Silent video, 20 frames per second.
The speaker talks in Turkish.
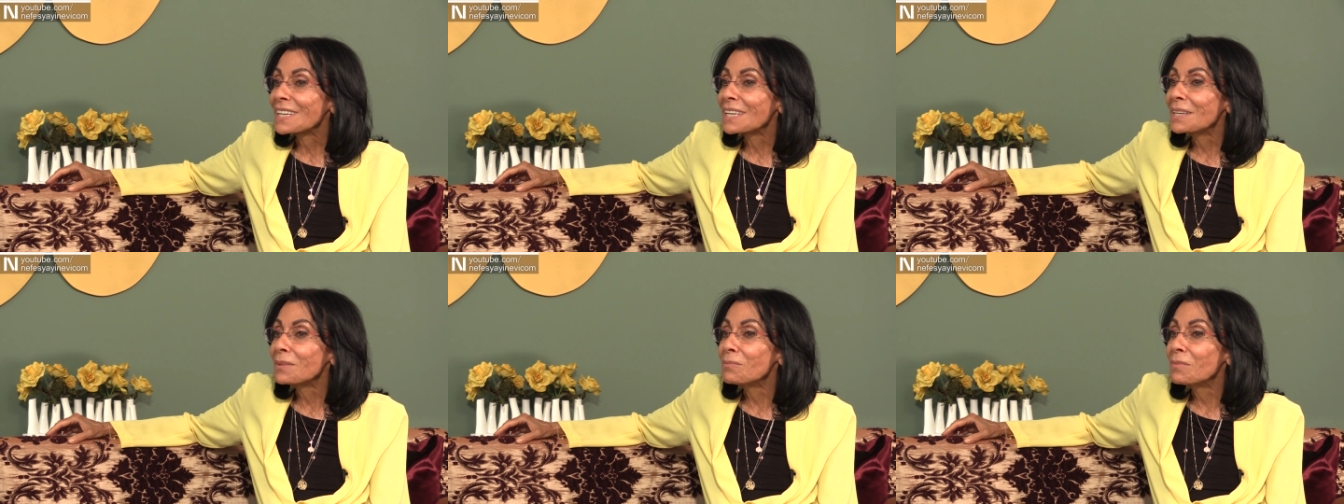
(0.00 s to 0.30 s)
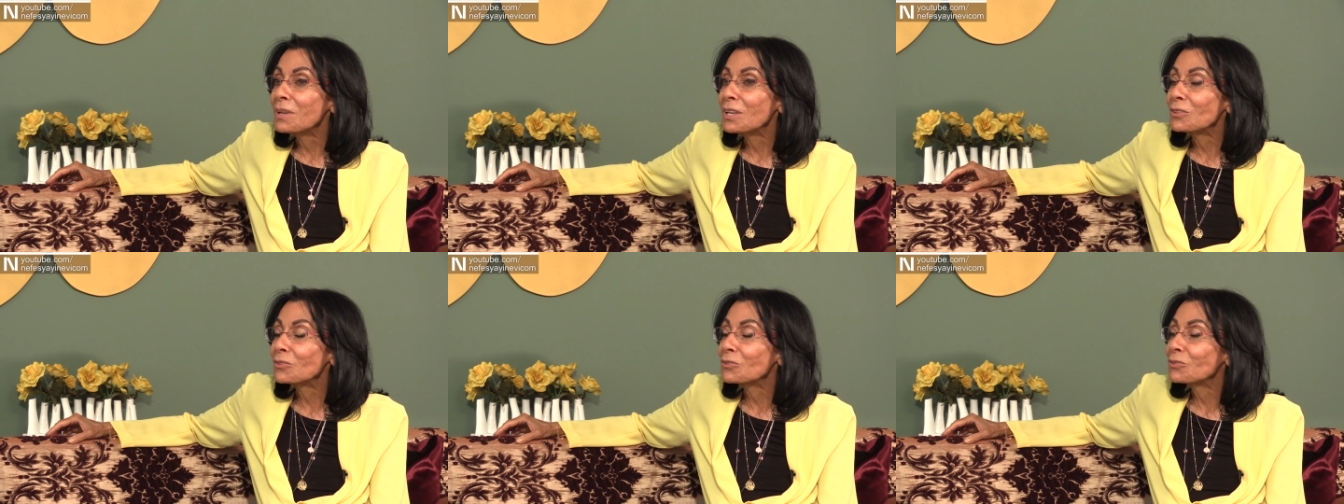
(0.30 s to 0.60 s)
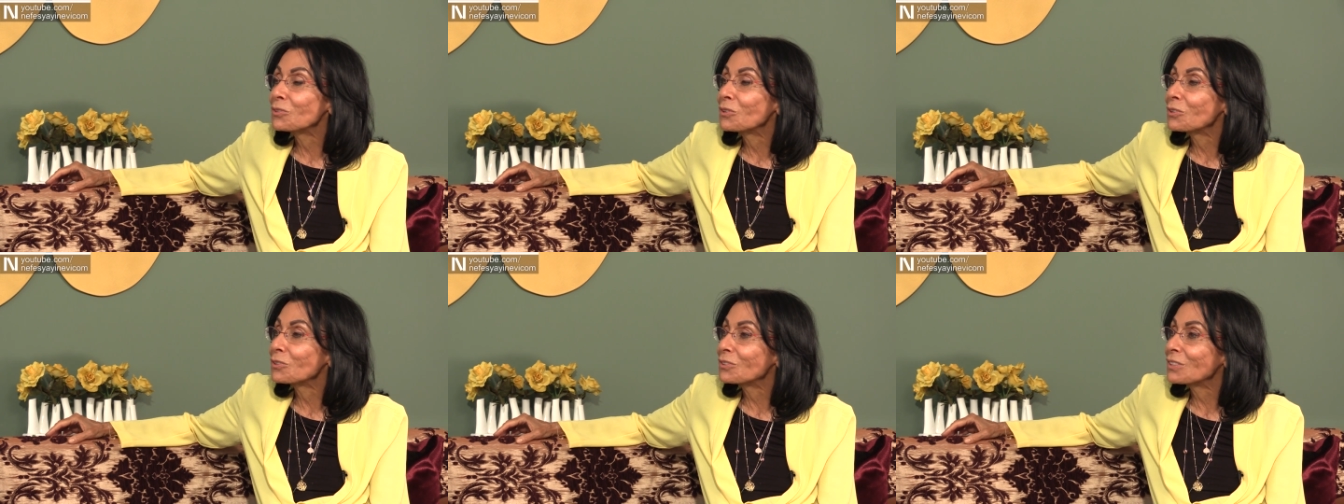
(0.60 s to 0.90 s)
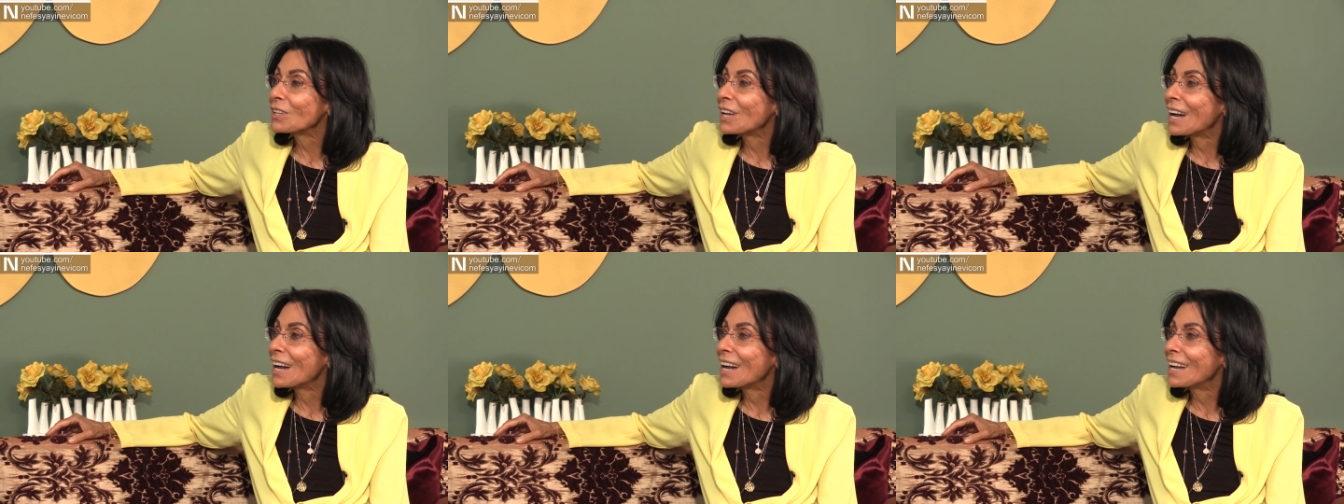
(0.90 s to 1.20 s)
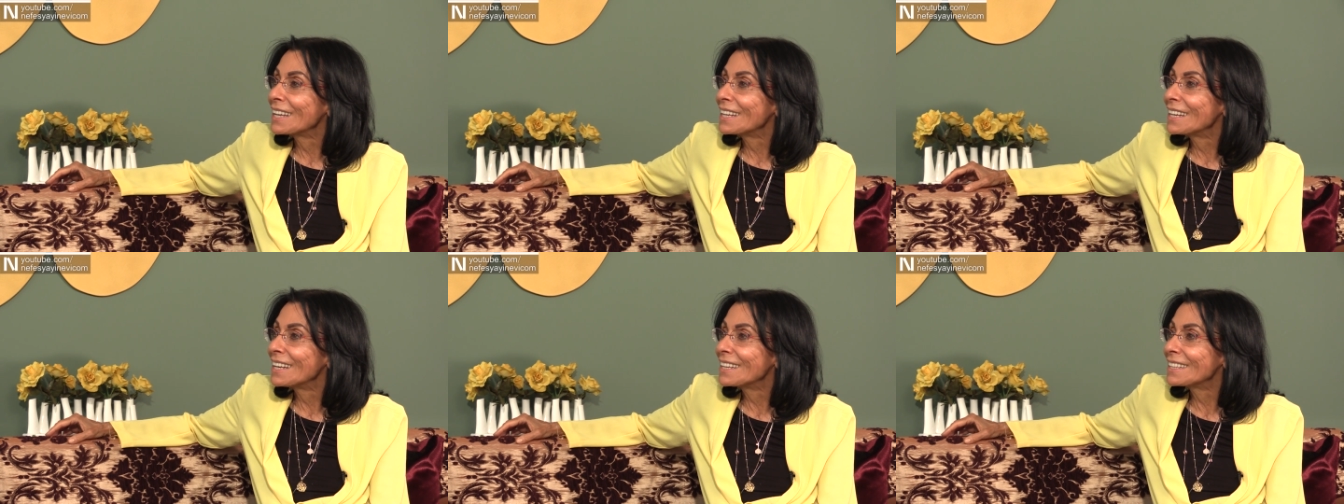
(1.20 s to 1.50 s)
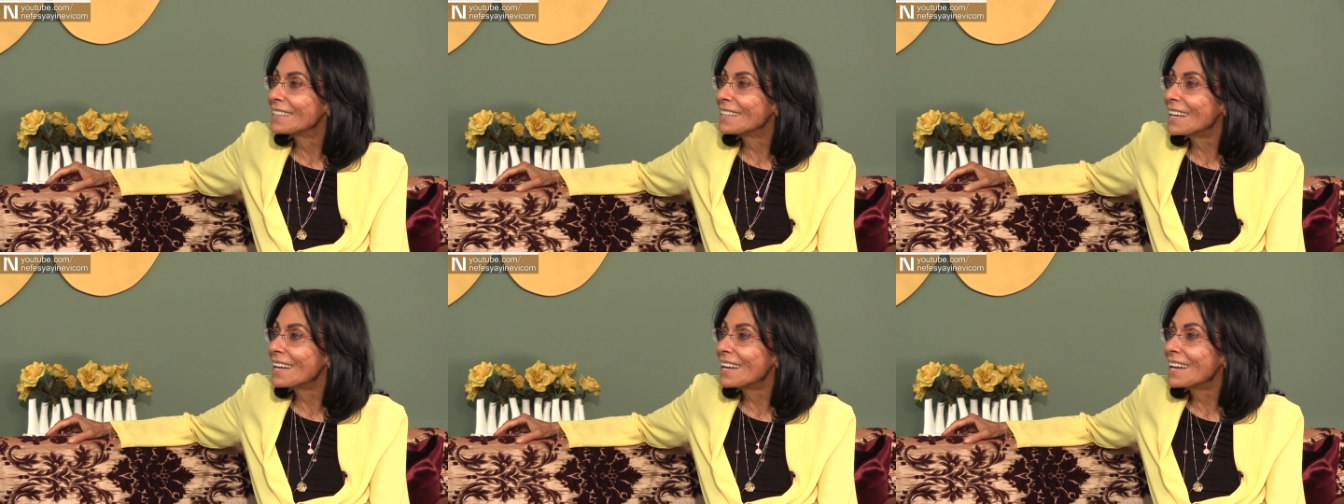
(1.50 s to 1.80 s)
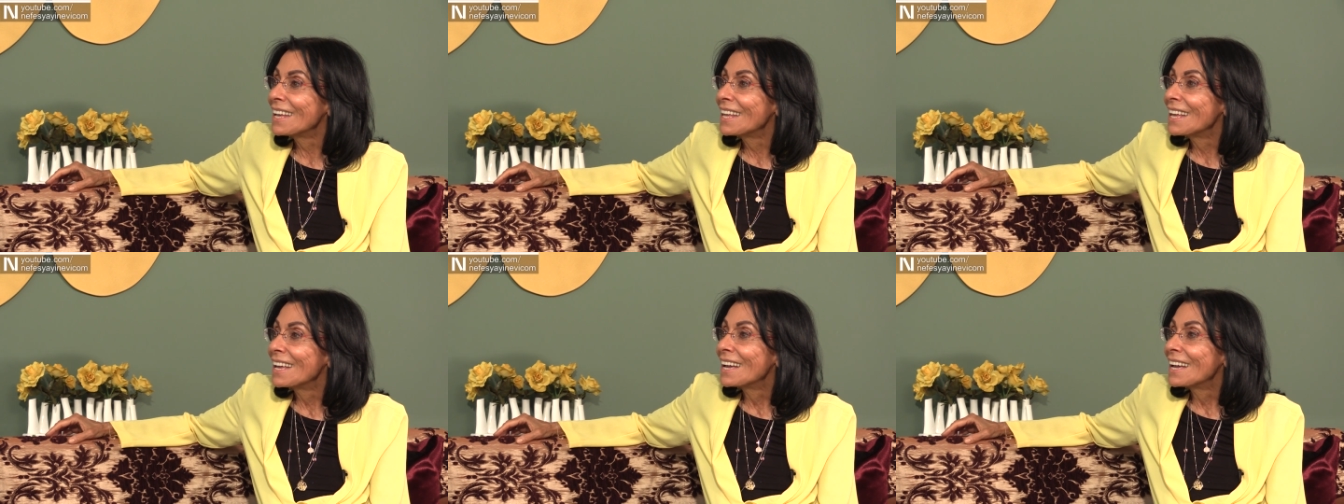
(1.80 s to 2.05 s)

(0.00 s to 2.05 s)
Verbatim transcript: kim mezun olsa ailede